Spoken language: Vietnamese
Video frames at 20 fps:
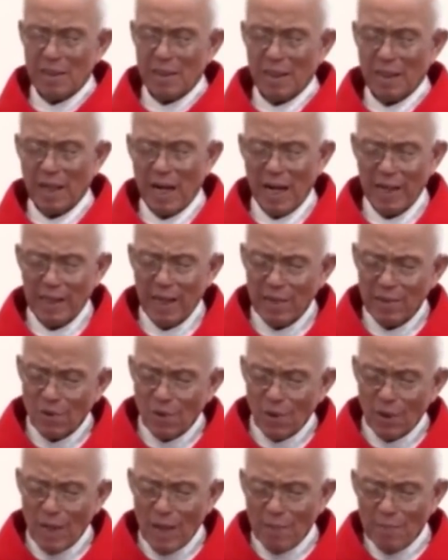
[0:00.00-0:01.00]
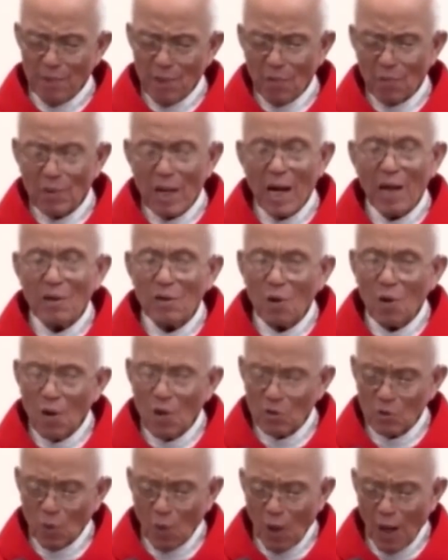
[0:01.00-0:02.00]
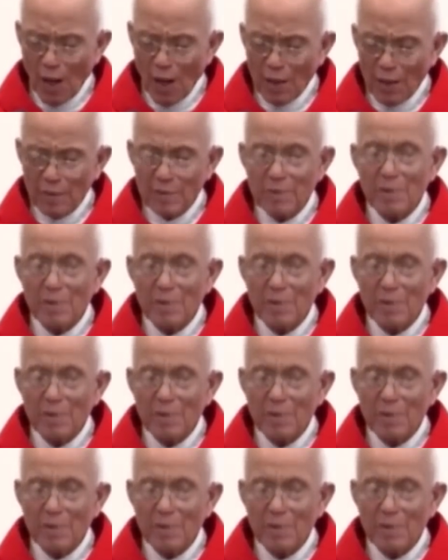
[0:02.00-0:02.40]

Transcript: Ngài đã cho đám đông ăn no thỏa,